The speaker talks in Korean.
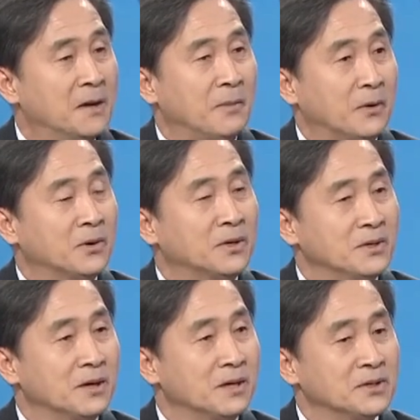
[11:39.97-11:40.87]
바로
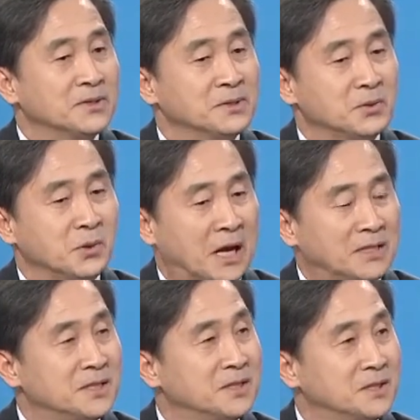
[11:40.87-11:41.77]
이러한 것을 또
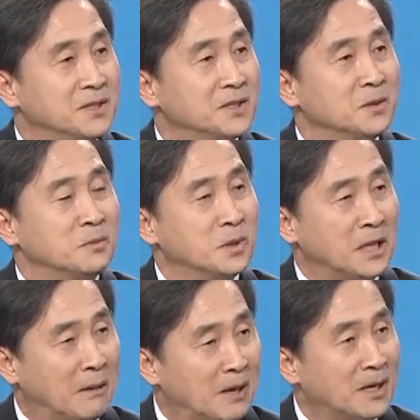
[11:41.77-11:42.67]
같이 일으키는 뭐
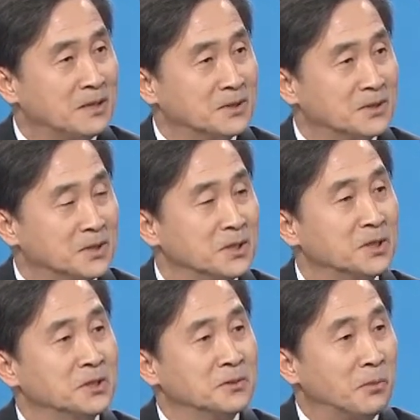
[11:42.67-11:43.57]
남한에 있어서의
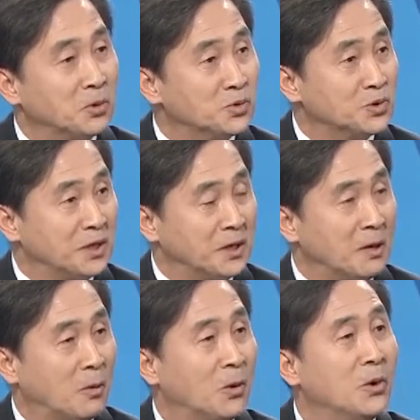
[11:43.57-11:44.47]
어떤 그 보수
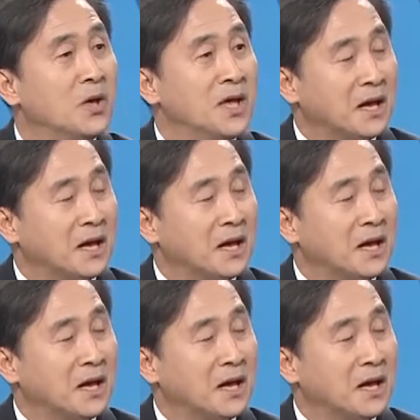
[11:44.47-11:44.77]
세력하고